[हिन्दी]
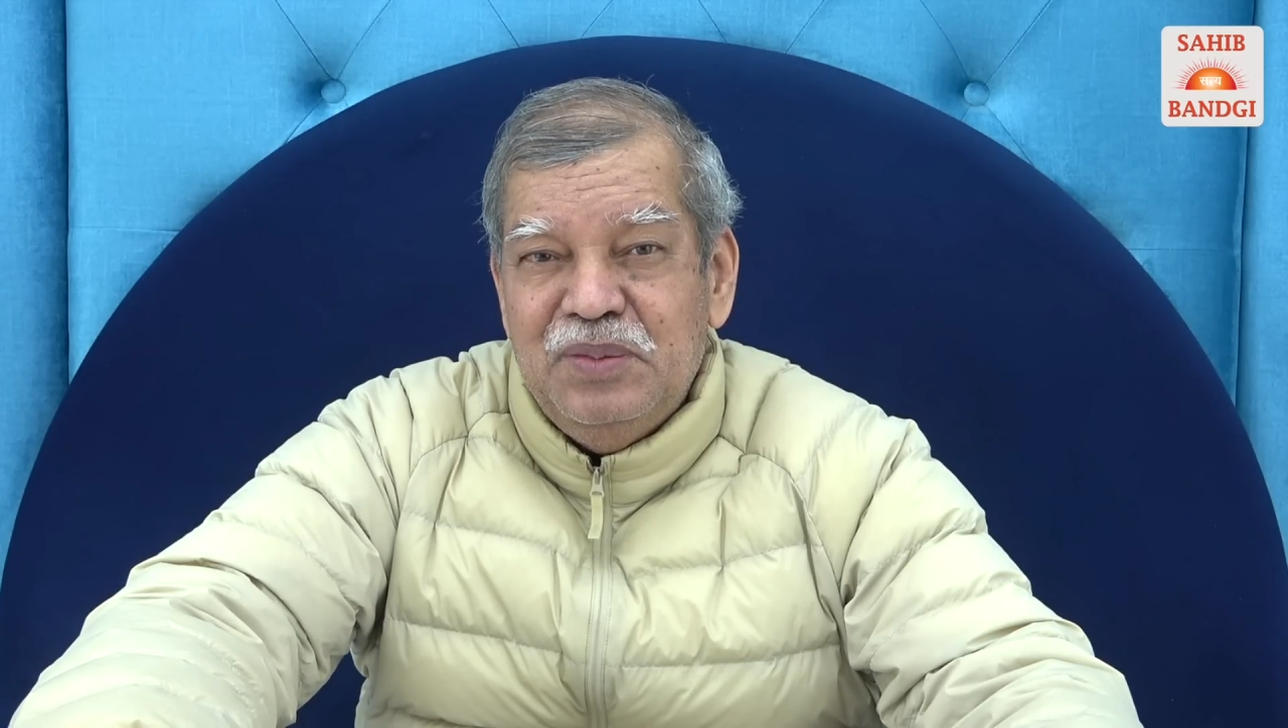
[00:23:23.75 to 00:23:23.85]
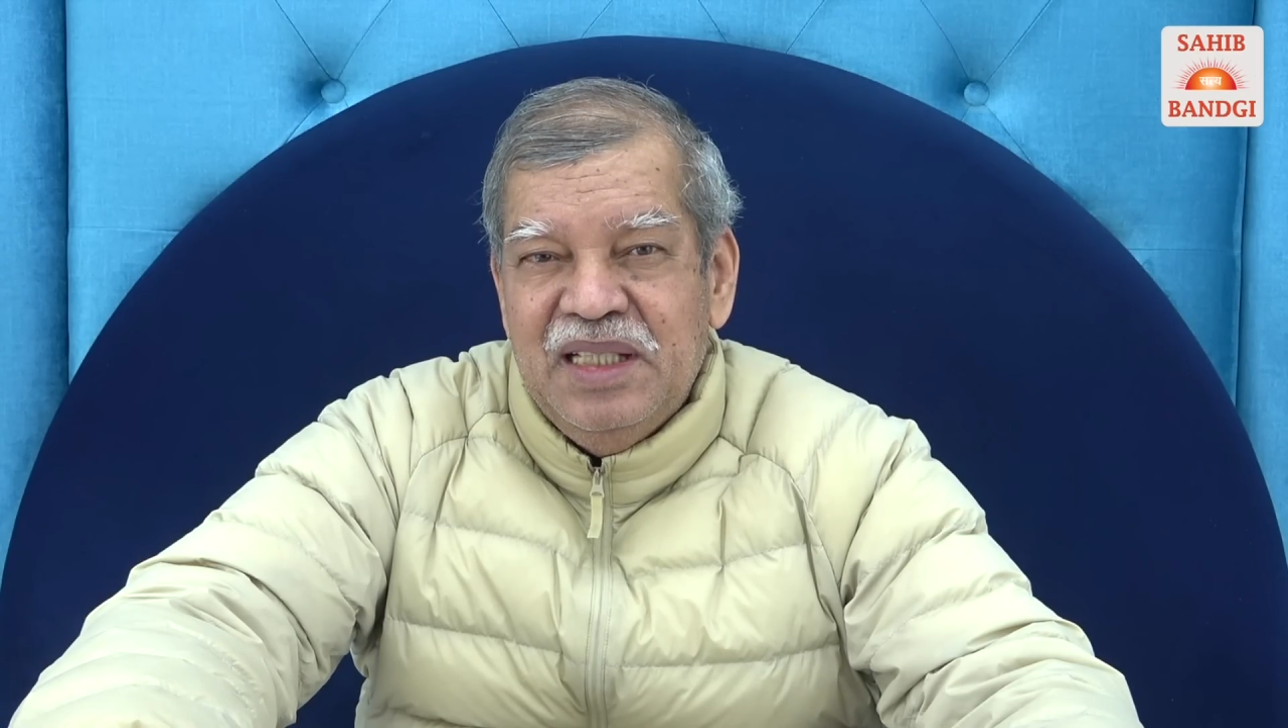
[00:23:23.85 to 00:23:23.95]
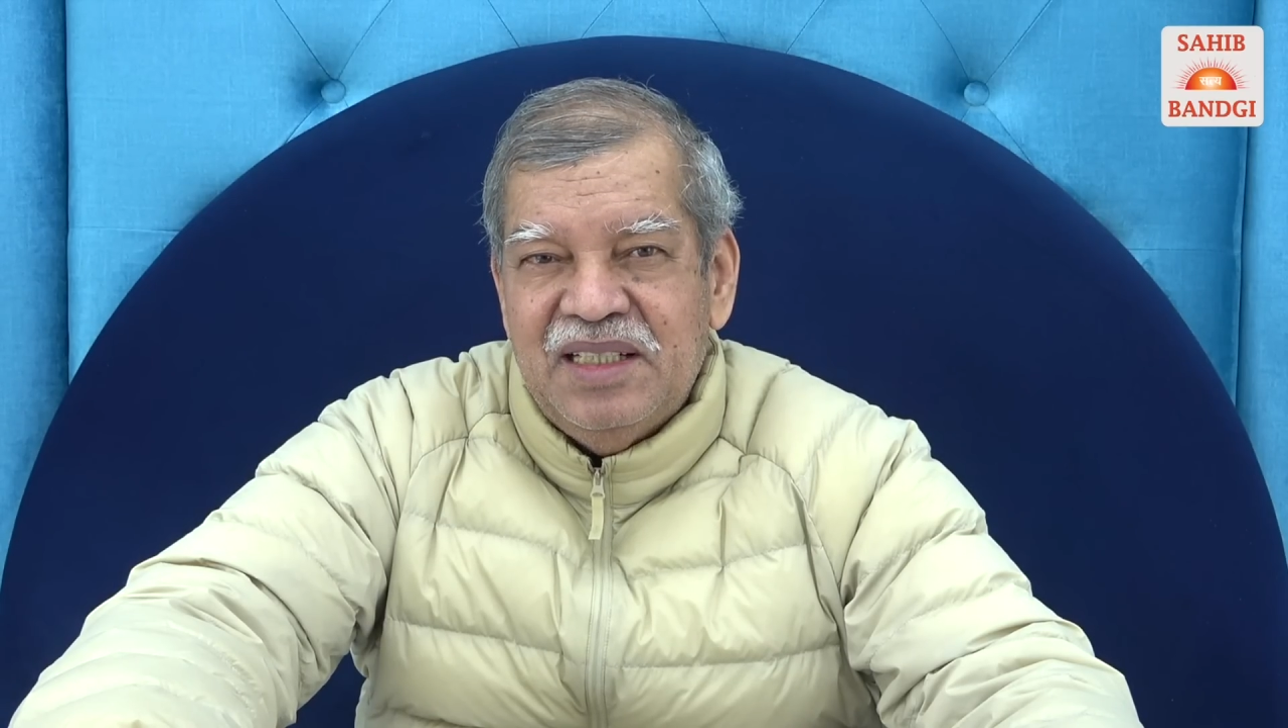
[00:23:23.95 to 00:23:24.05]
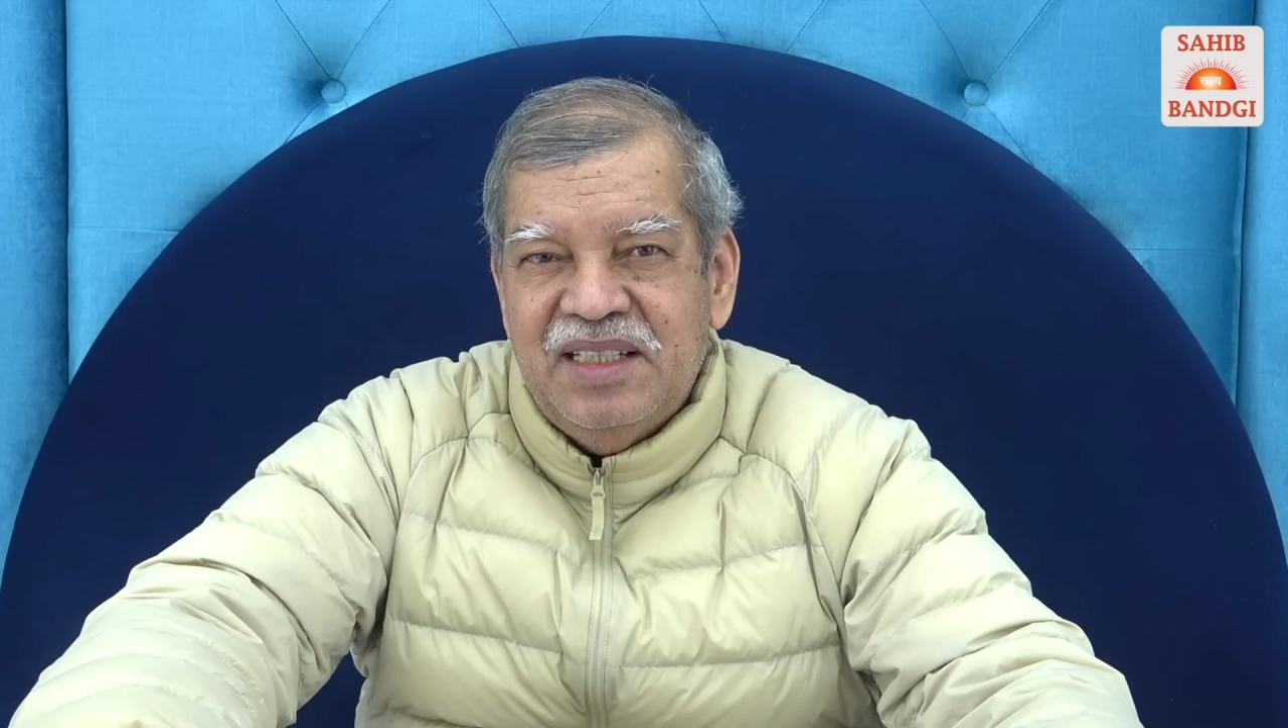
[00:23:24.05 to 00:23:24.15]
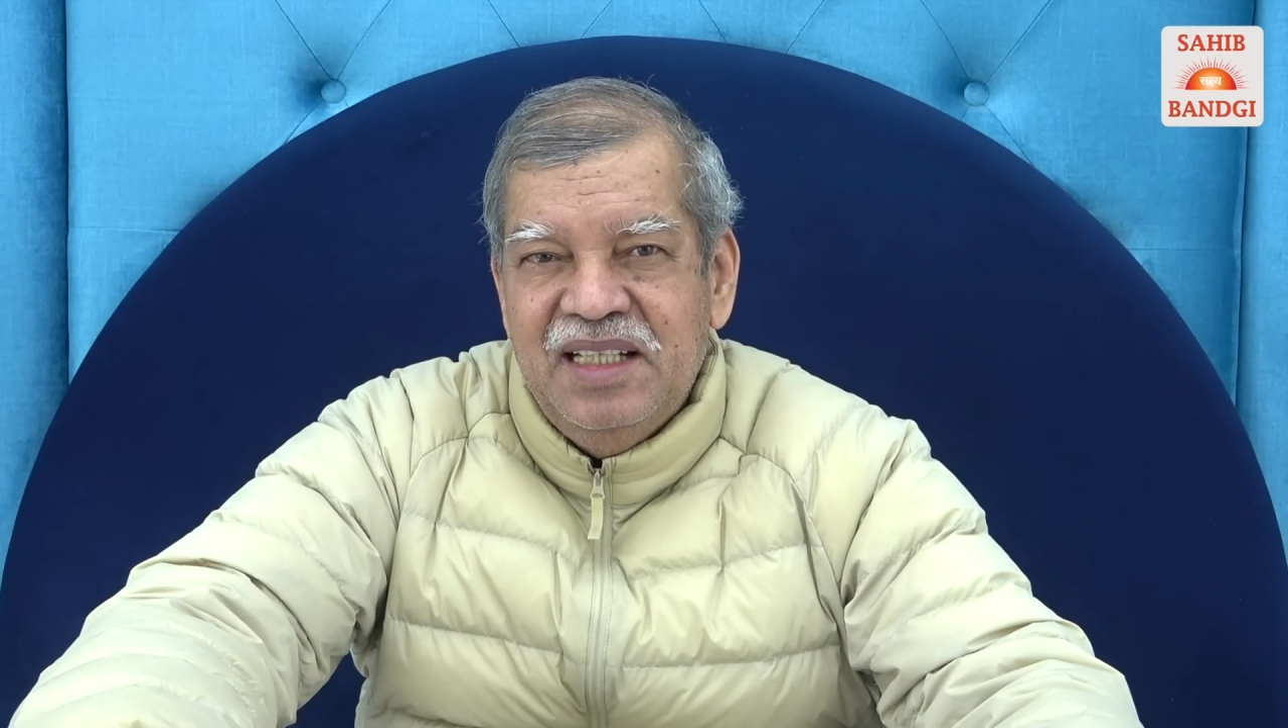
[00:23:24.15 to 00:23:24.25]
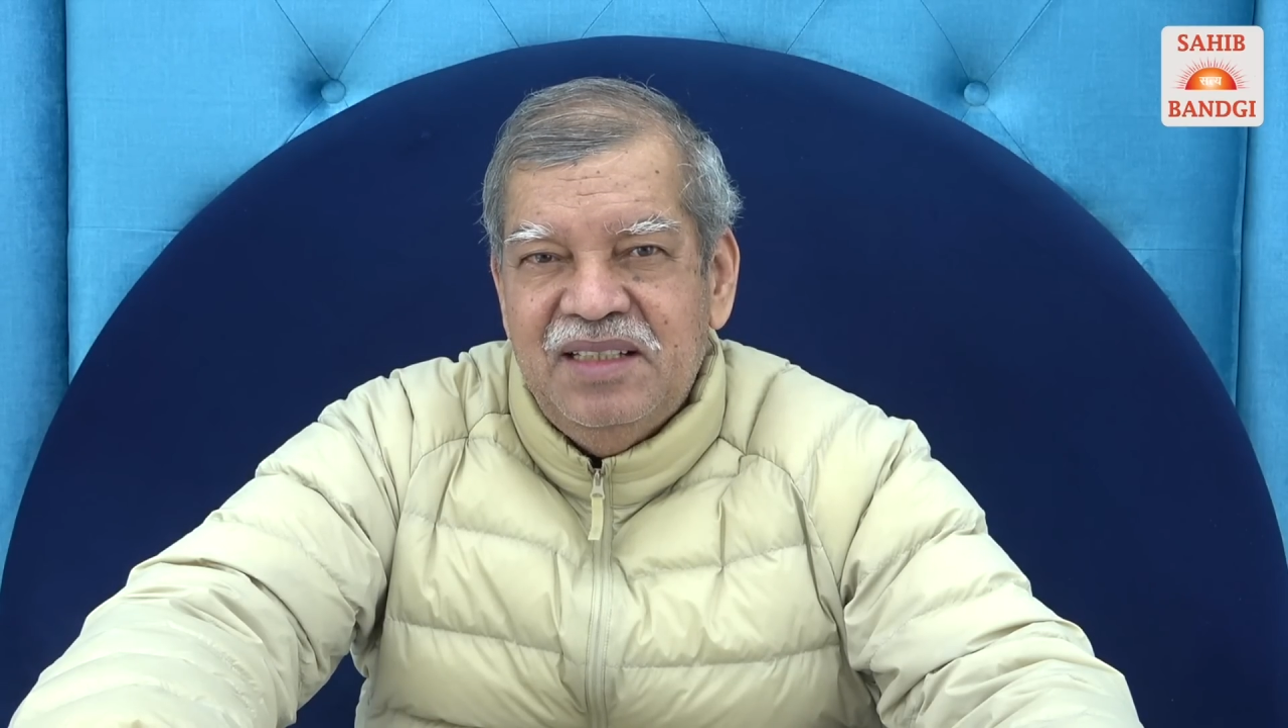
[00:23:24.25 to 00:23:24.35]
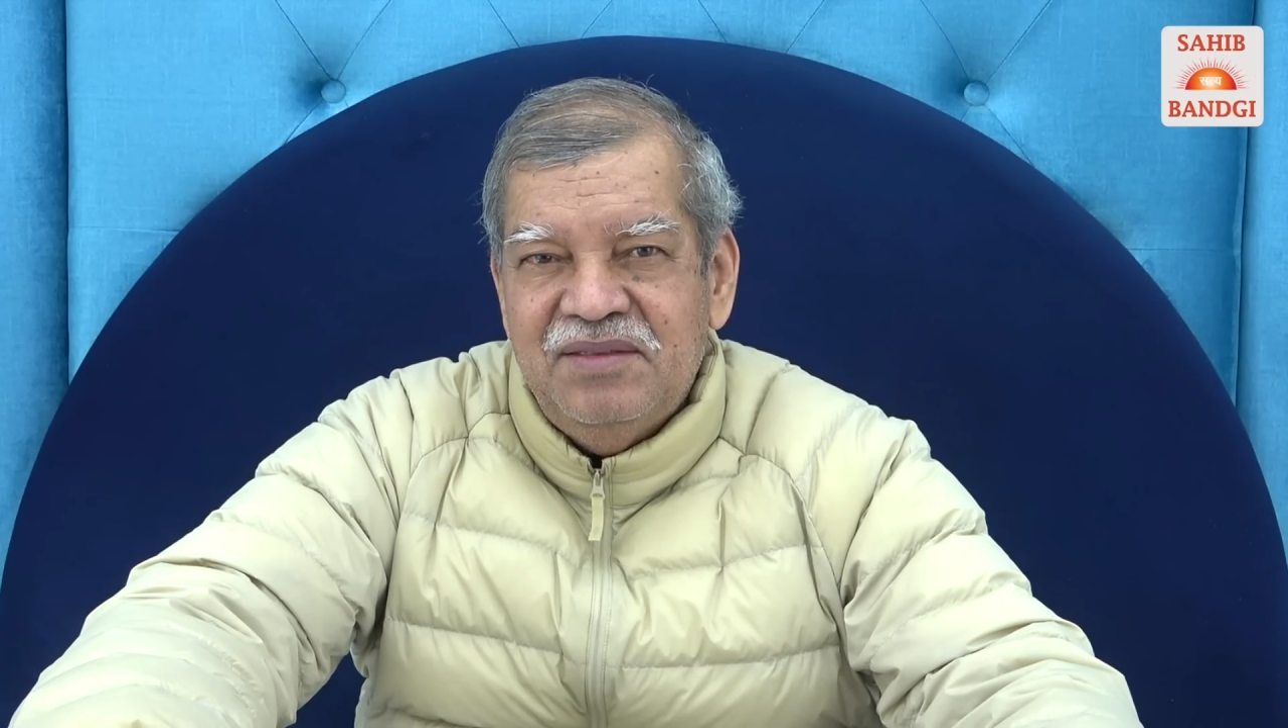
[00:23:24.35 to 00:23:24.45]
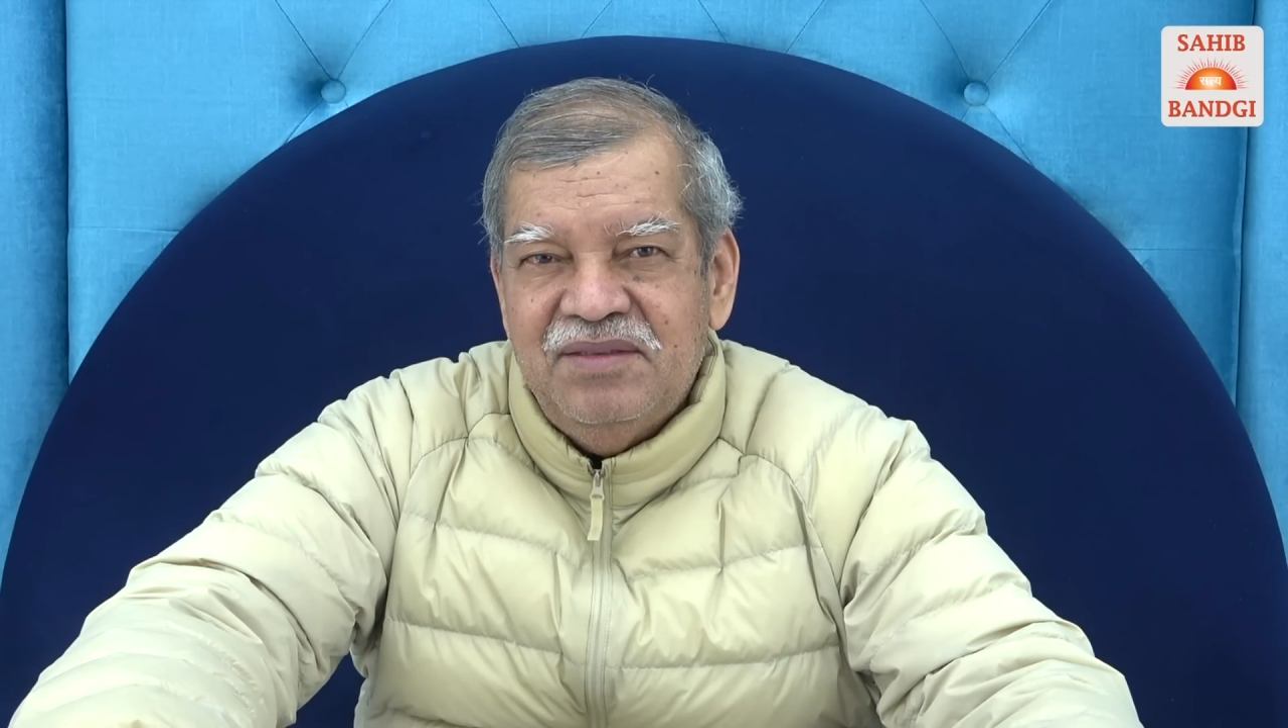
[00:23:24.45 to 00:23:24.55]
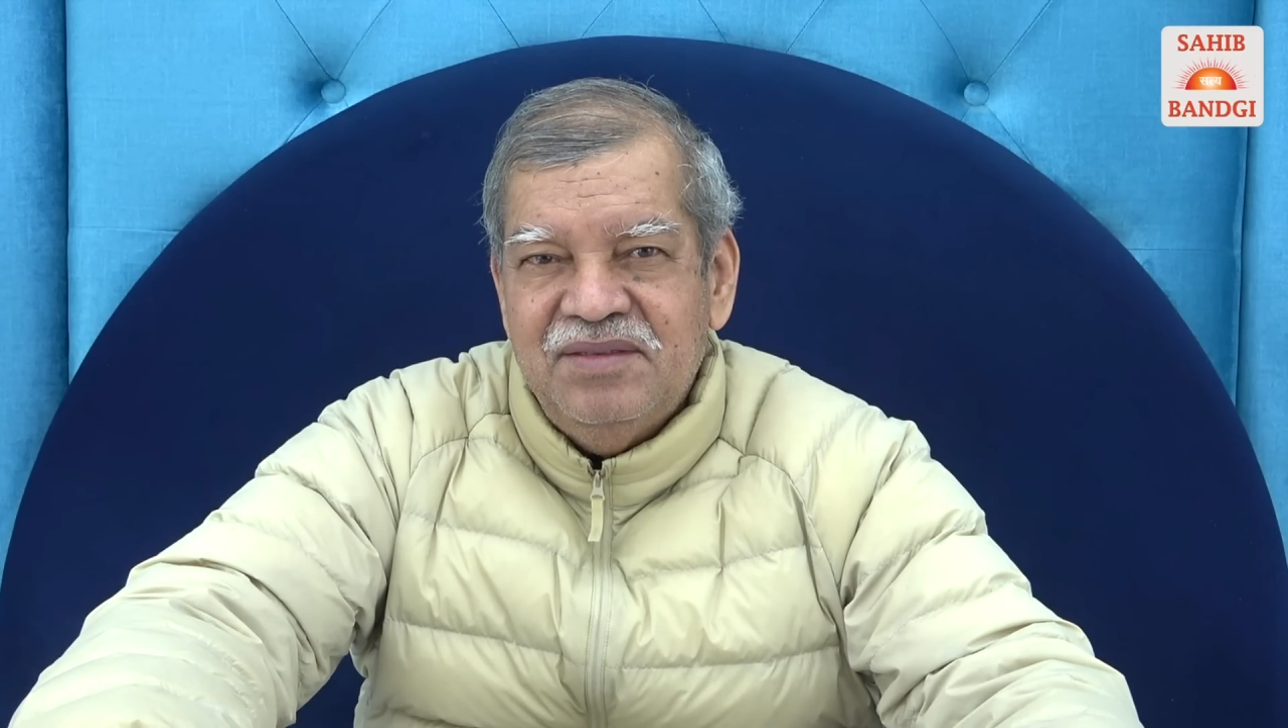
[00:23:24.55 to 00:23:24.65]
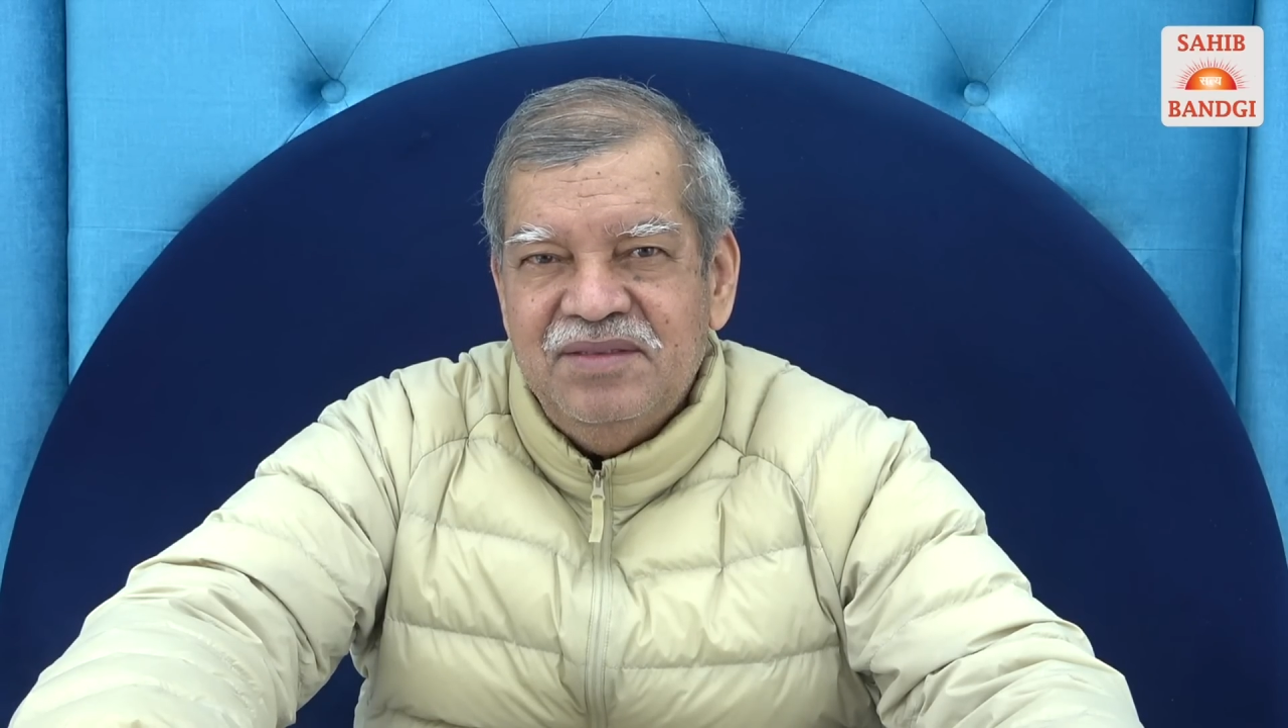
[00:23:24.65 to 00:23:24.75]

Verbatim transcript: भी हैं तीन